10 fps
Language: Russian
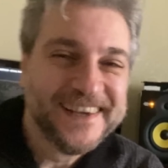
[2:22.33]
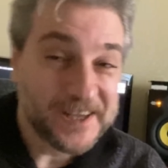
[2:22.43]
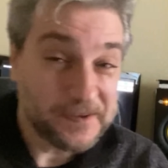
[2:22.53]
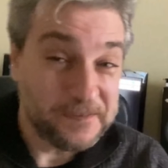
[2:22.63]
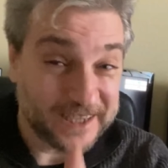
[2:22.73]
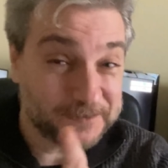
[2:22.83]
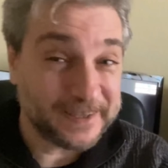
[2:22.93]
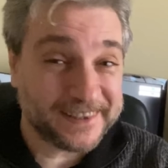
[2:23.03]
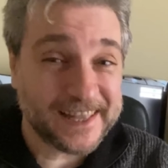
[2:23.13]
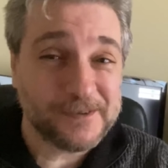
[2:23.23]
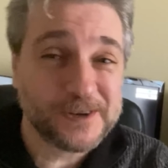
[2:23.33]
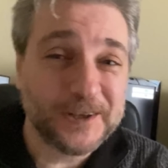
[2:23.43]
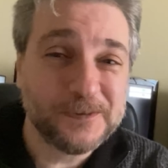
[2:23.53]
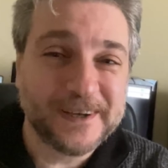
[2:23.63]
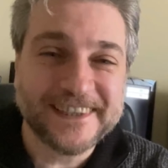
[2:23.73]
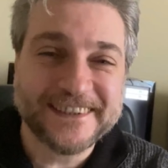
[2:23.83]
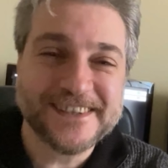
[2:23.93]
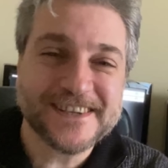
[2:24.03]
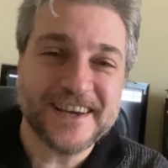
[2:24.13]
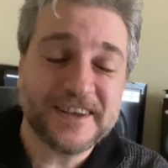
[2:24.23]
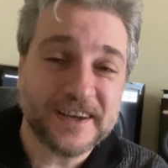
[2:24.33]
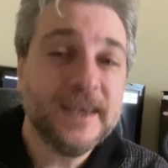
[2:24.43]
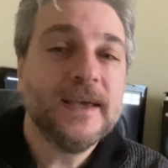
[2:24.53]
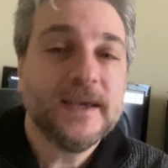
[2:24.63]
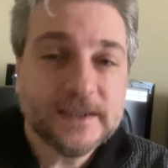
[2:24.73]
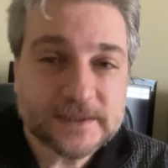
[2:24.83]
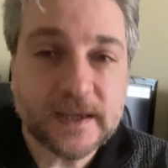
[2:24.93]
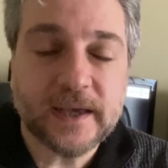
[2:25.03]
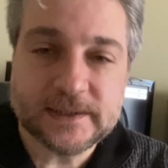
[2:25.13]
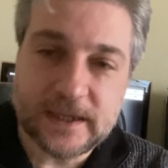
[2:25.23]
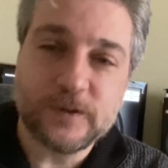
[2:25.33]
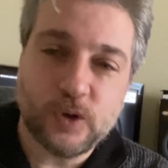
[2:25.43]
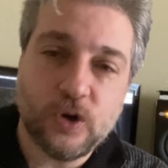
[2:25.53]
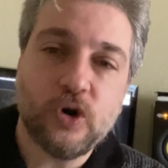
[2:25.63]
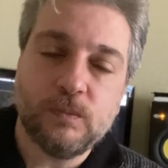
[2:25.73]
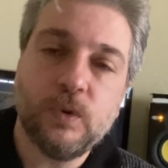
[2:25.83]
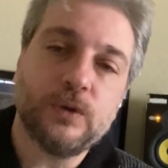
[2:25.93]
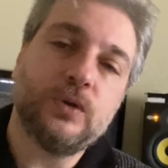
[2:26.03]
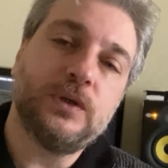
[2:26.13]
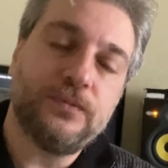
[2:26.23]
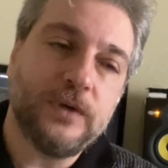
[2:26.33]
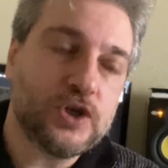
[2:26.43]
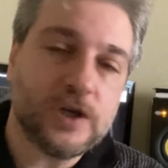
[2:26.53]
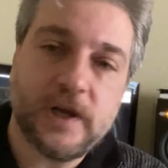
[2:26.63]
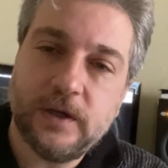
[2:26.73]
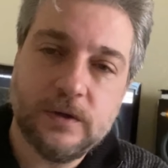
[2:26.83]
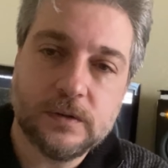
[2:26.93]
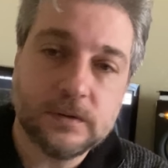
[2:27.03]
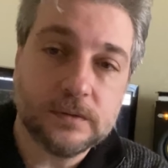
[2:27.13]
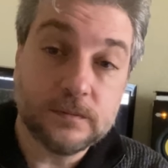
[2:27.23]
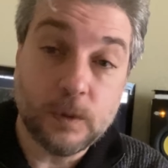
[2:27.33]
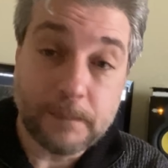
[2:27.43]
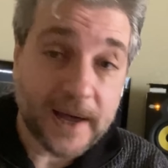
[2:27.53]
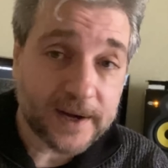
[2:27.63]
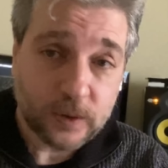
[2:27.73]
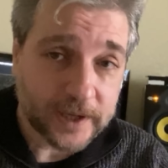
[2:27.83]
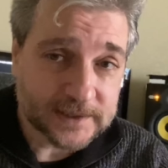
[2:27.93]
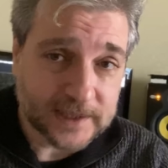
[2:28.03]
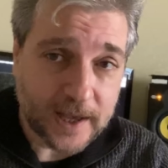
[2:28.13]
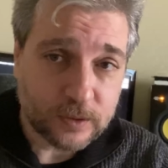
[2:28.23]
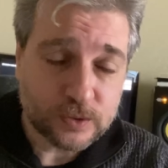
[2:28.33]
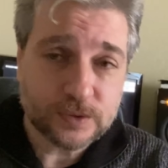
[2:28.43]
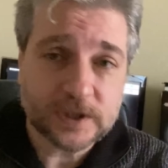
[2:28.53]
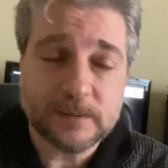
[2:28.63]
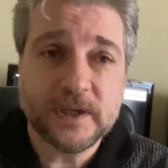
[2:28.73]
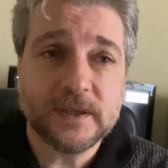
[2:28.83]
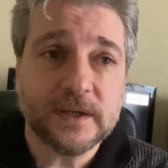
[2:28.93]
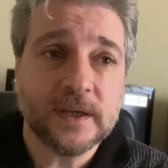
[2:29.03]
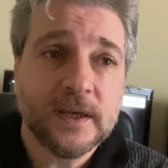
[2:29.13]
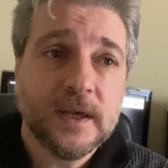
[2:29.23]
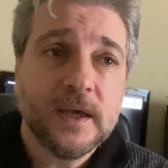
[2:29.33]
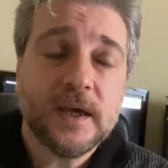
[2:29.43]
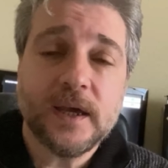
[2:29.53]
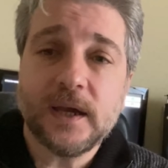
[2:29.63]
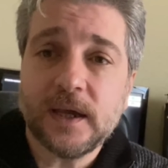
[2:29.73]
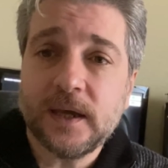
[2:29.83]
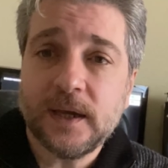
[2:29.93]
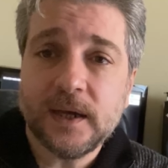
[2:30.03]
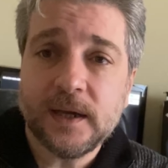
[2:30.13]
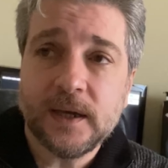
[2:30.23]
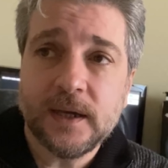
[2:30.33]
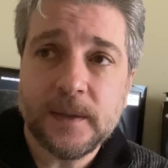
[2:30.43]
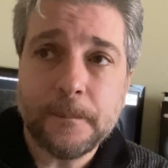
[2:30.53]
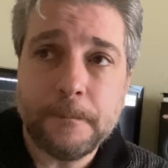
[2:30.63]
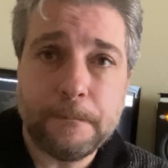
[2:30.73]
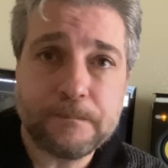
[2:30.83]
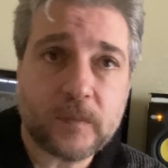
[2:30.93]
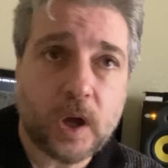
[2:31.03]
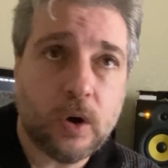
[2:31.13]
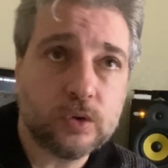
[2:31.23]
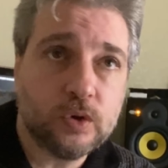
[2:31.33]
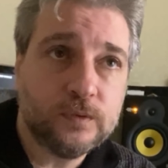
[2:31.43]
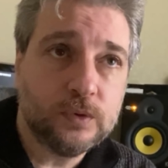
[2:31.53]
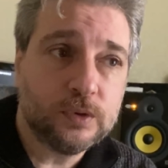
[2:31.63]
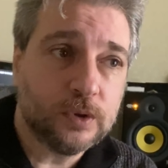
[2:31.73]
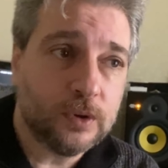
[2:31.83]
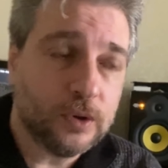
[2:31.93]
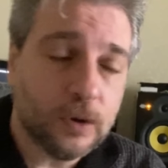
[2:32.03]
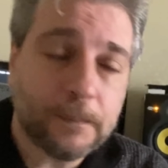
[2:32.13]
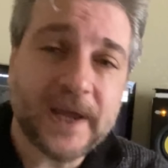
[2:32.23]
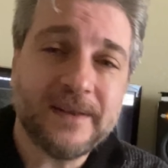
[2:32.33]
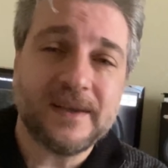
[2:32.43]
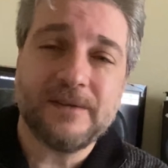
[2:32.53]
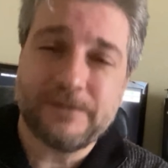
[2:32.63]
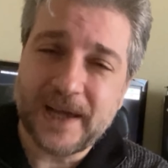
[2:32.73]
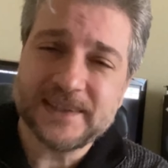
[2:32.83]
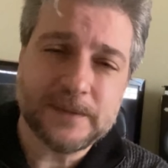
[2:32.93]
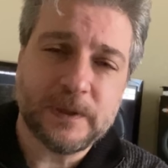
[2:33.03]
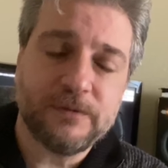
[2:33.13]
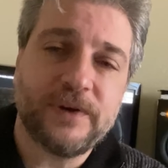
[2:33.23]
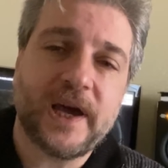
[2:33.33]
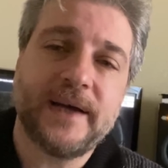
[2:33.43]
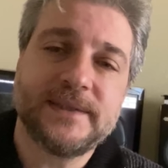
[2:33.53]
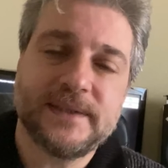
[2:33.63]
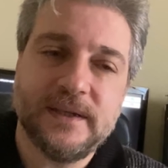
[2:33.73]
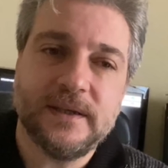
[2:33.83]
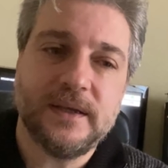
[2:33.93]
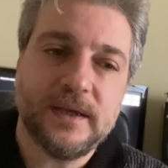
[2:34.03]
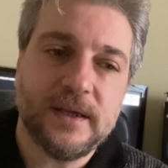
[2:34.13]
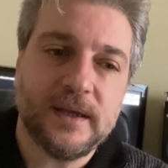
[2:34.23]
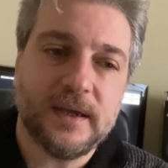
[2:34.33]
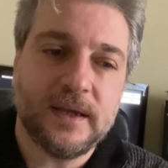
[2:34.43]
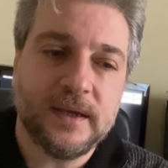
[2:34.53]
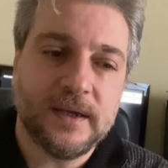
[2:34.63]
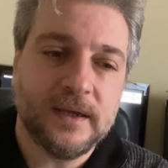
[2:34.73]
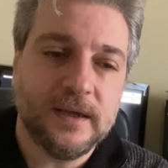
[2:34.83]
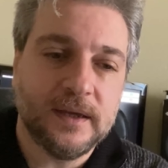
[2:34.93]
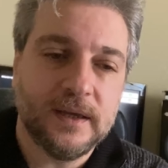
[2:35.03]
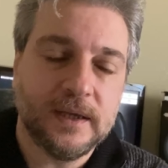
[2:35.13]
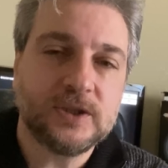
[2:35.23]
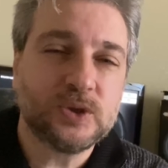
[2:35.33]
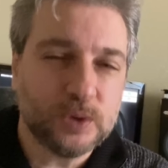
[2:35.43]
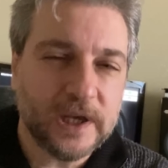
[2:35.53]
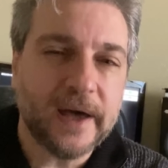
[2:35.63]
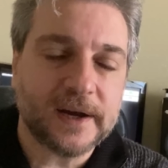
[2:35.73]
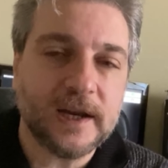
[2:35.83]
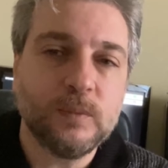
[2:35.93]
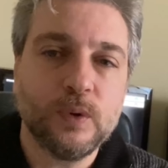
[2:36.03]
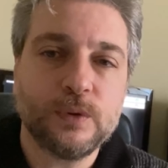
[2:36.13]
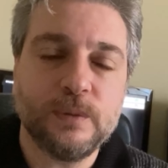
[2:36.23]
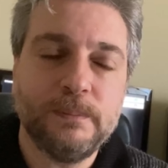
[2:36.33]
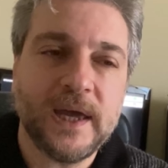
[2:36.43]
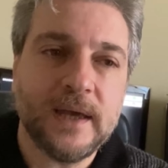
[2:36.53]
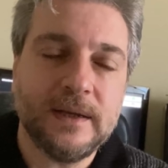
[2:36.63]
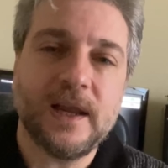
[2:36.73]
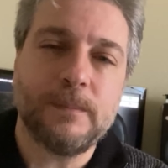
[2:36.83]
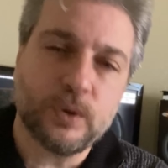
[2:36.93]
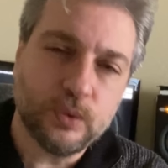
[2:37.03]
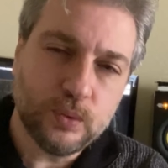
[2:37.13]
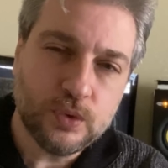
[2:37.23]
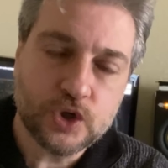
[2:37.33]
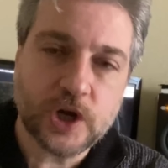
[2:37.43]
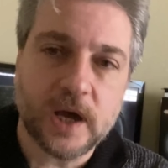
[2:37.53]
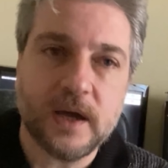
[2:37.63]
Ха, я ожидал этого вопроса. Да, это было очень трудно. Я явно не знаю казахского языка. Мне приходилось брать каждое отдельное предложение, изучая произношение и пытаясь понять, как правильно его петь.